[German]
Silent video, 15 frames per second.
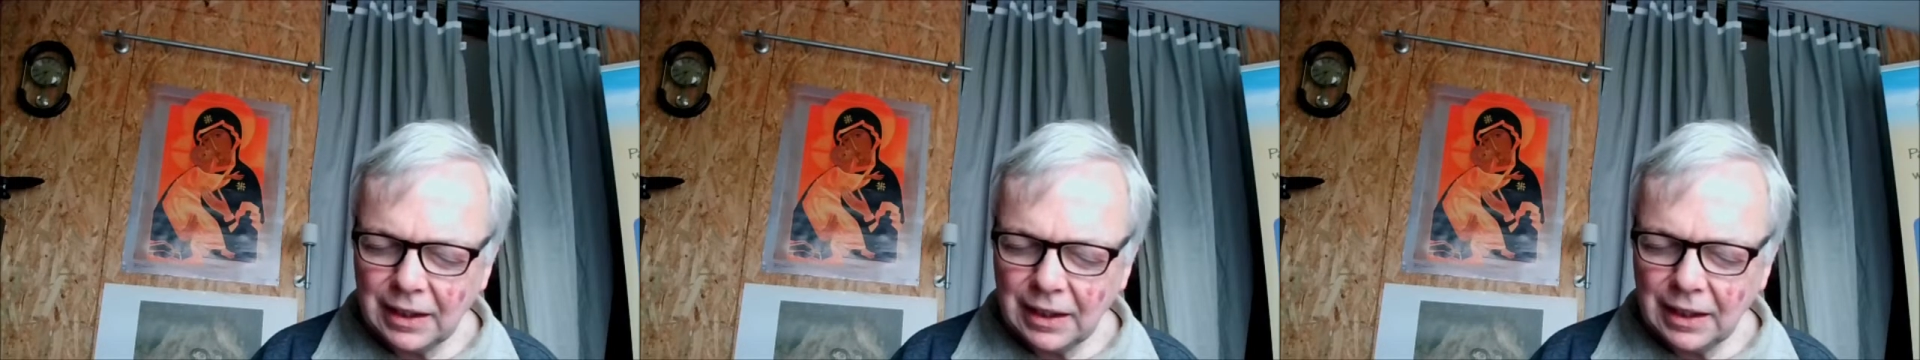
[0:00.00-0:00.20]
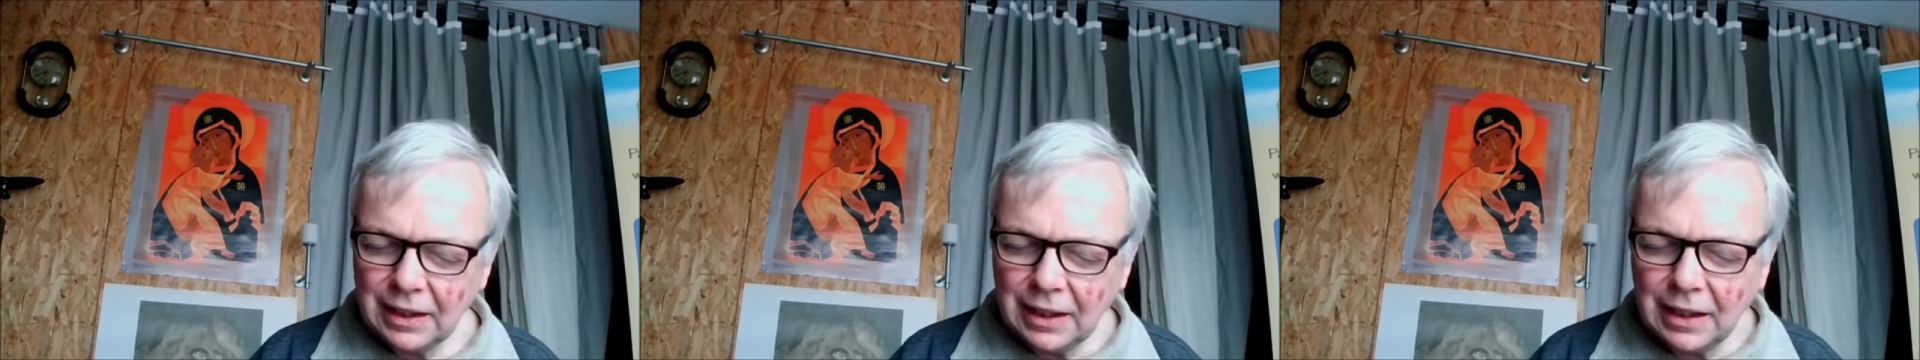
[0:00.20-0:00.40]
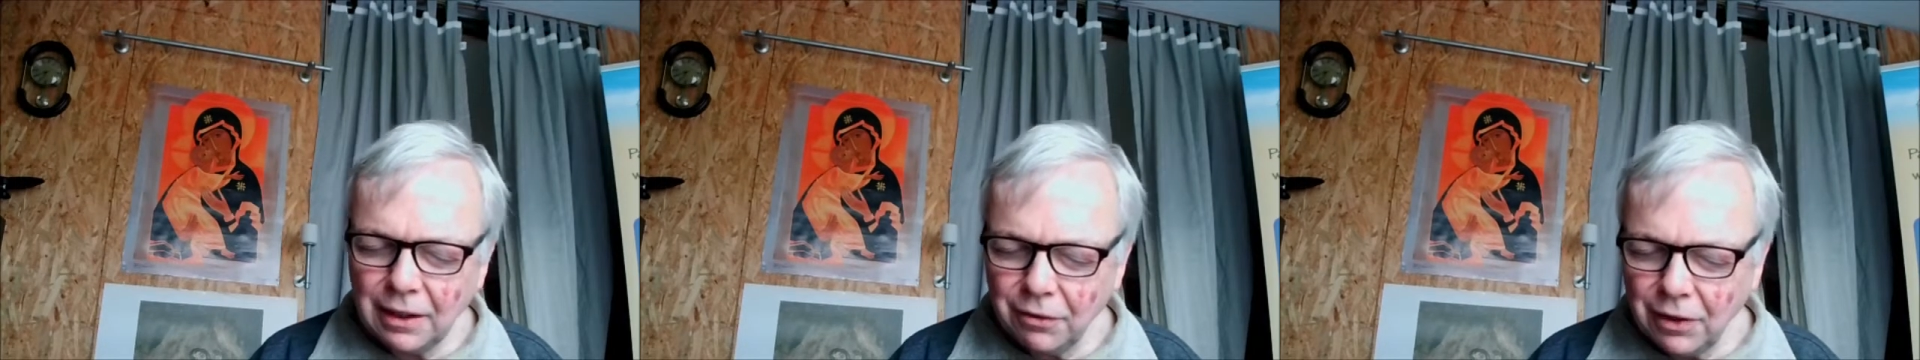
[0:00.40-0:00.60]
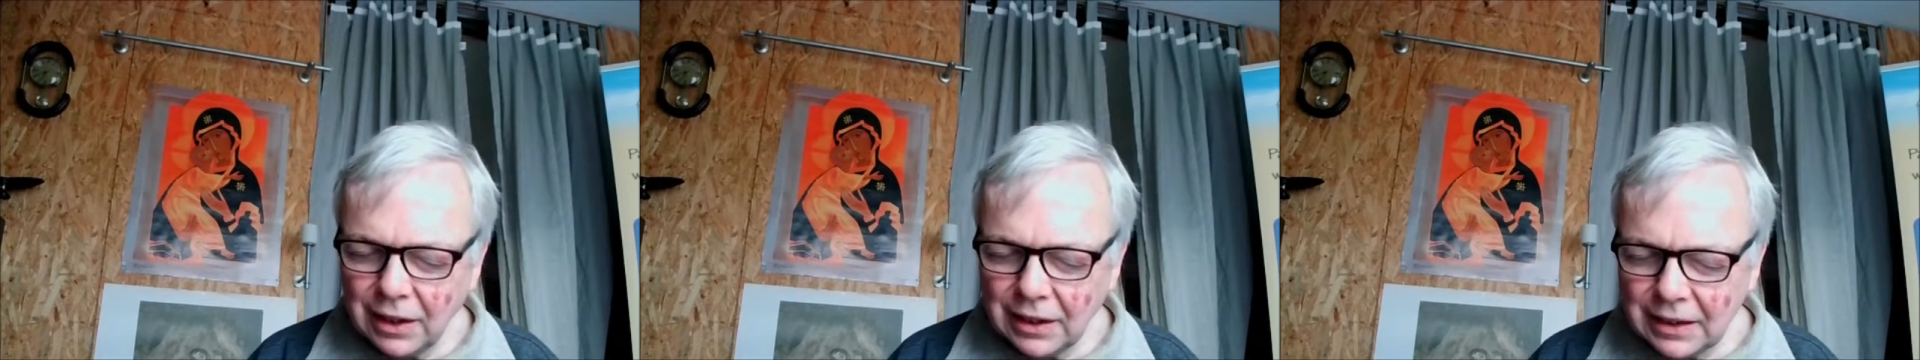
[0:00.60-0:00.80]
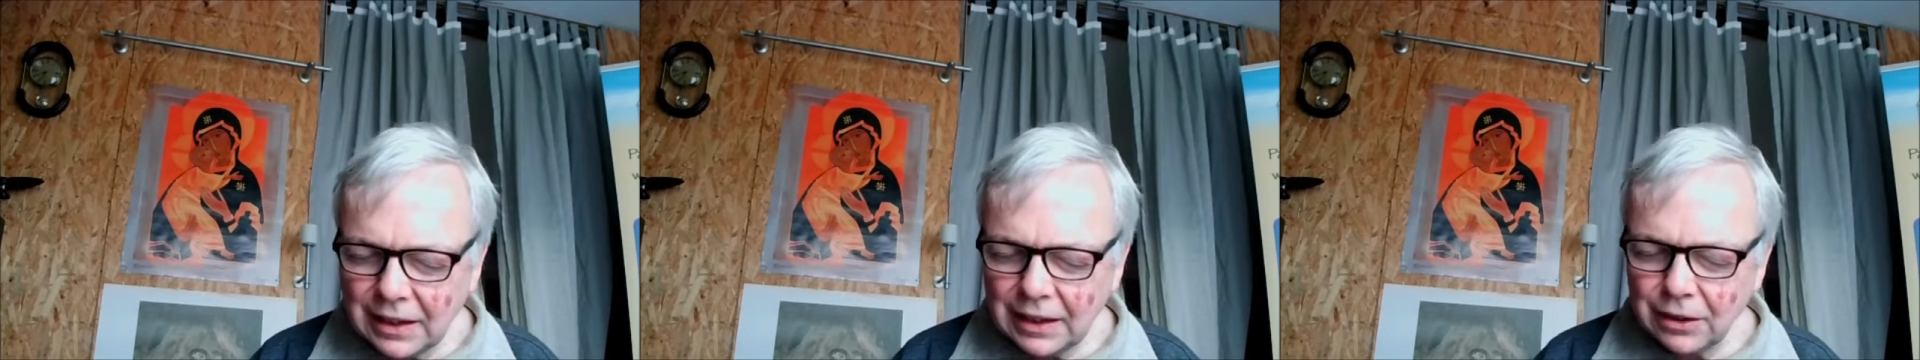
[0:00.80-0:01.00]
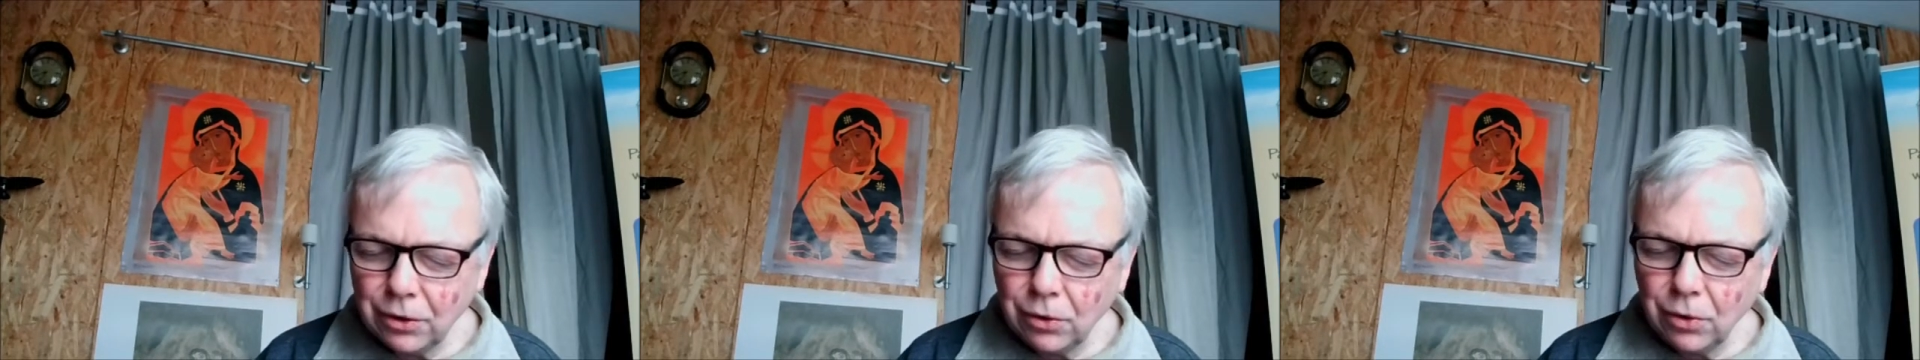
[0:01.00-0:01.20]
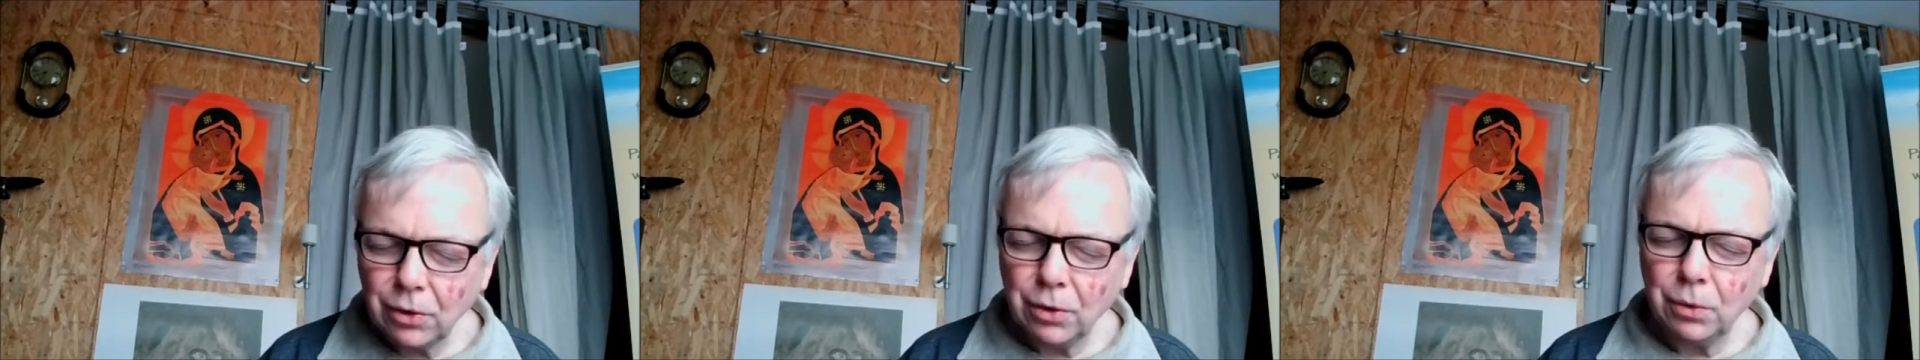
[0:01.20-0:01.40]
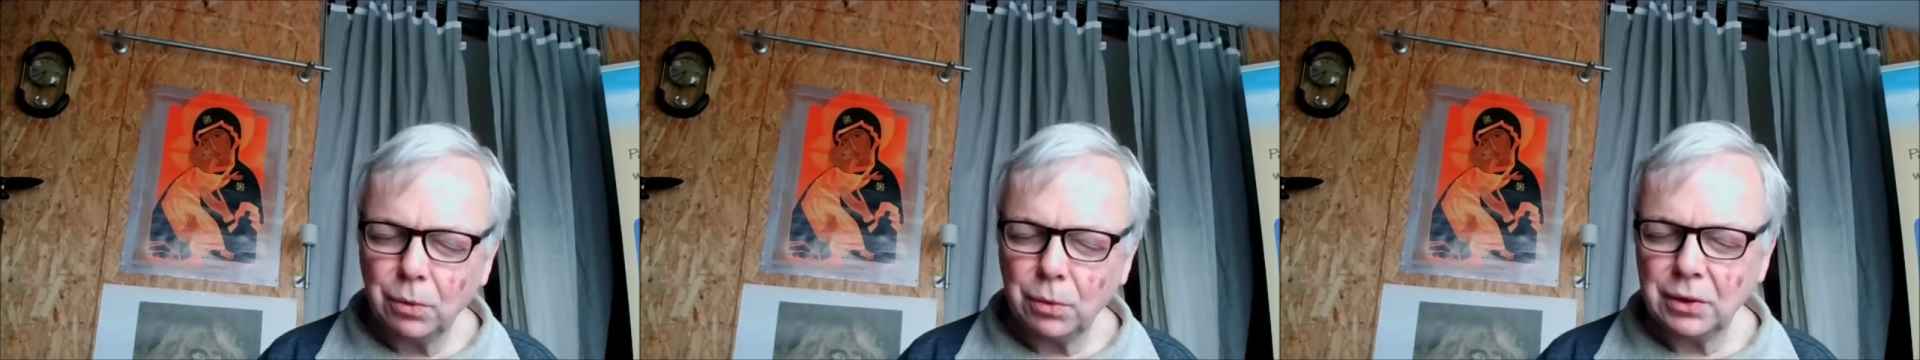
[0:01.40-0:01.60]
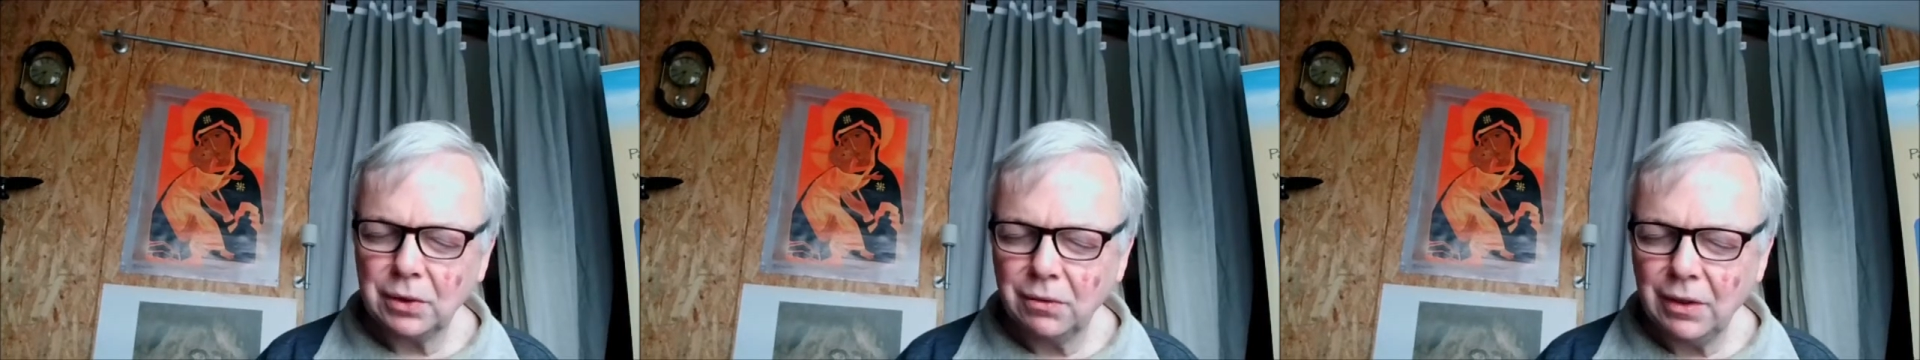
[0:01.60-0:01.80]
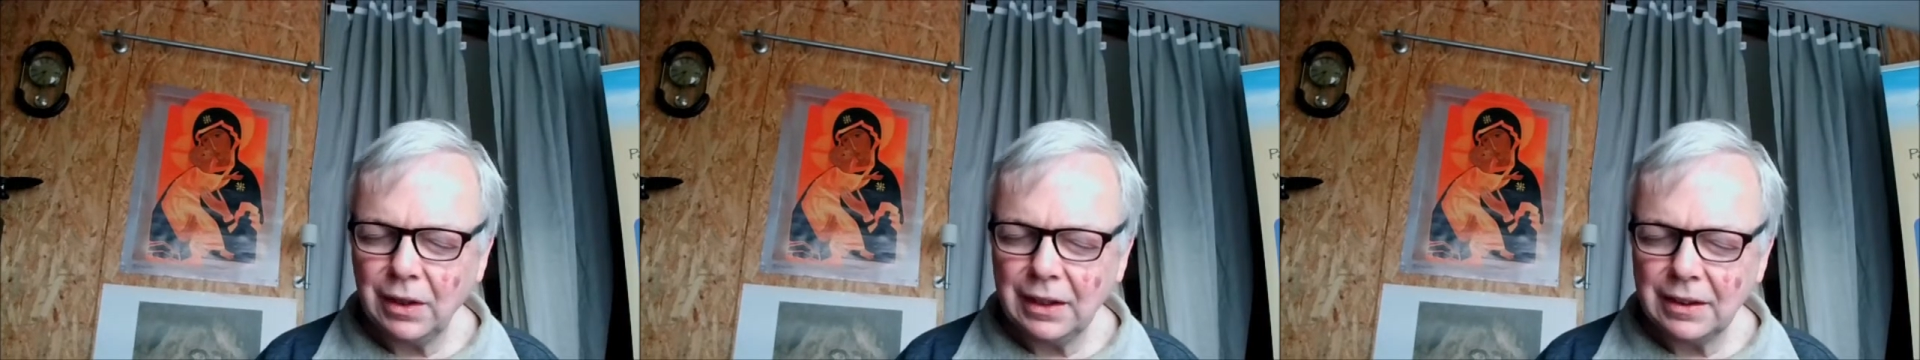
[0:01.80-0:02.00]
in einer weitgehend
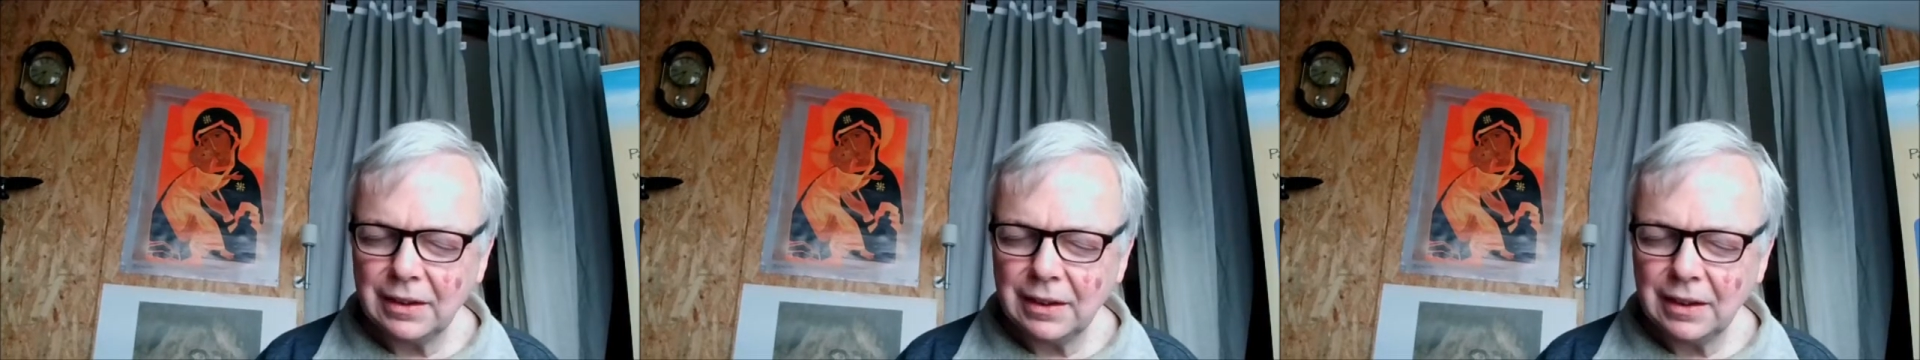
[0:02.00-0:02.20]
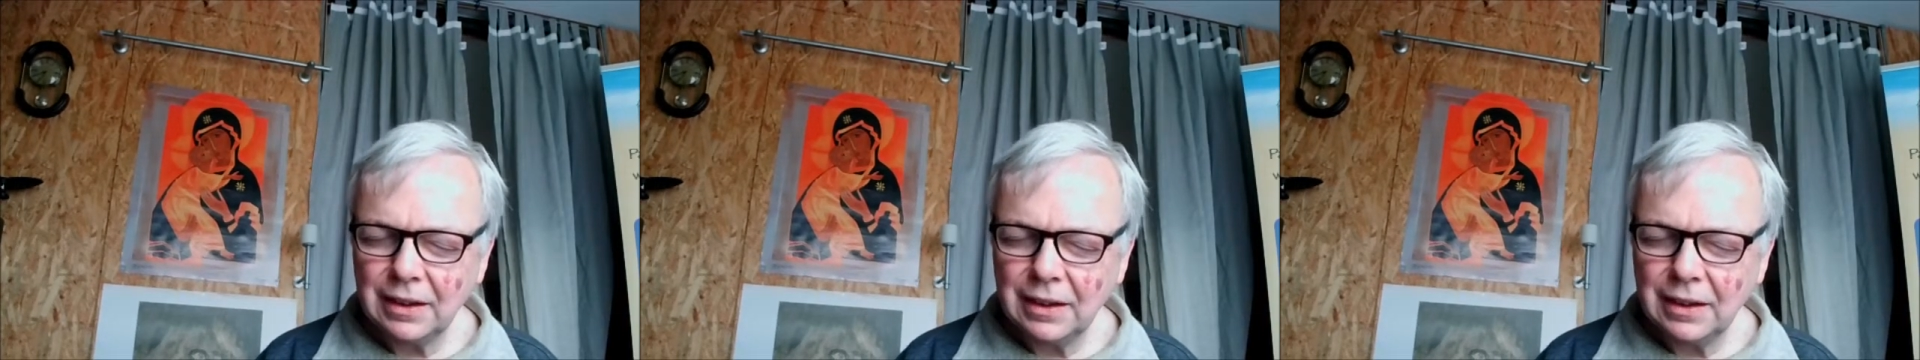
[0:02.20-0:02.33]
gottlosen Welt,